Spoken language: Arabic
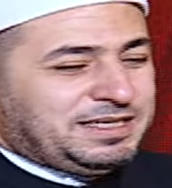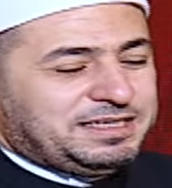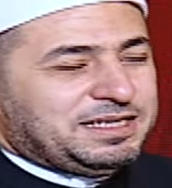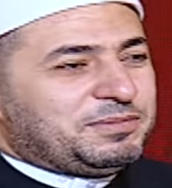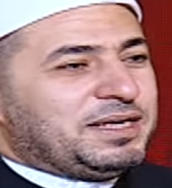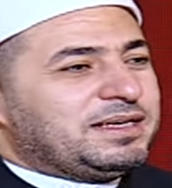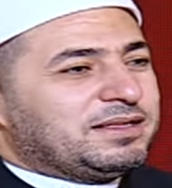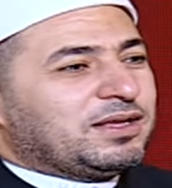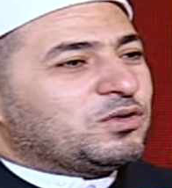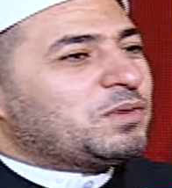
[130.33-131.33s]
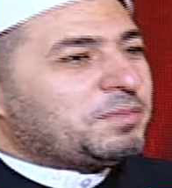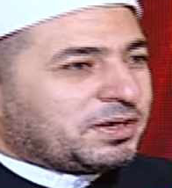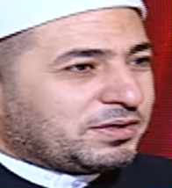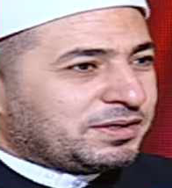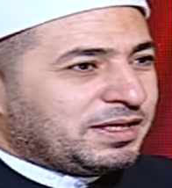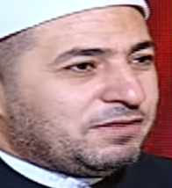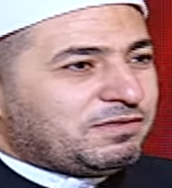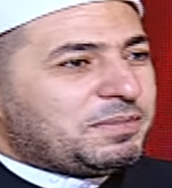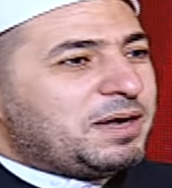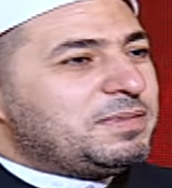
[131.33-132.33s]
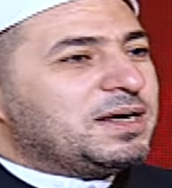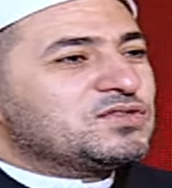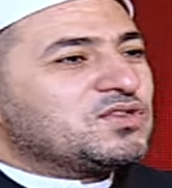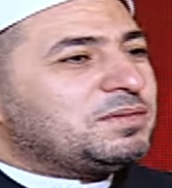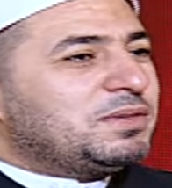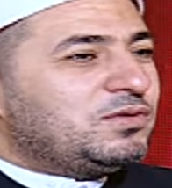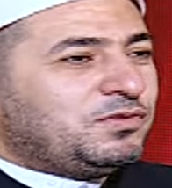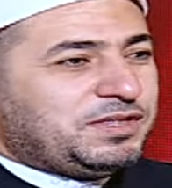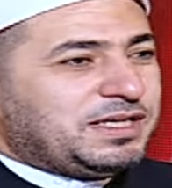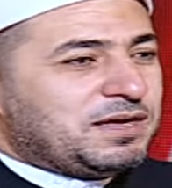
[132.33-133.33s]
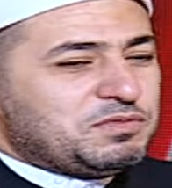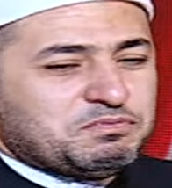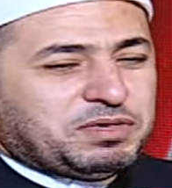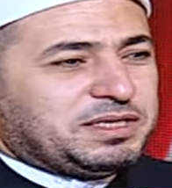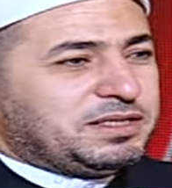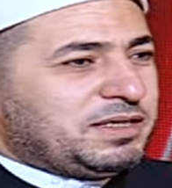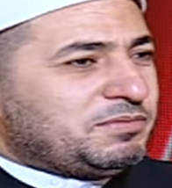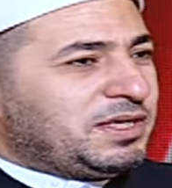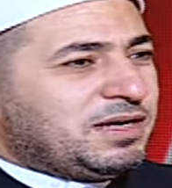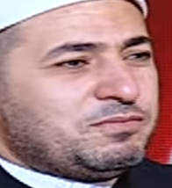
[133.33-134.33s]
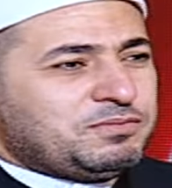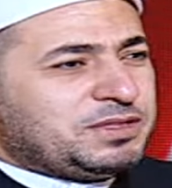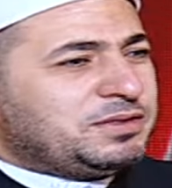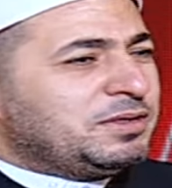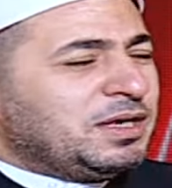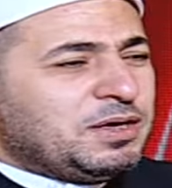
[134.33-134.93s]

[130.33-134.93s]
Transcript: انما هي دار ممر فمهما اصابه فيها من بلايا من هم من,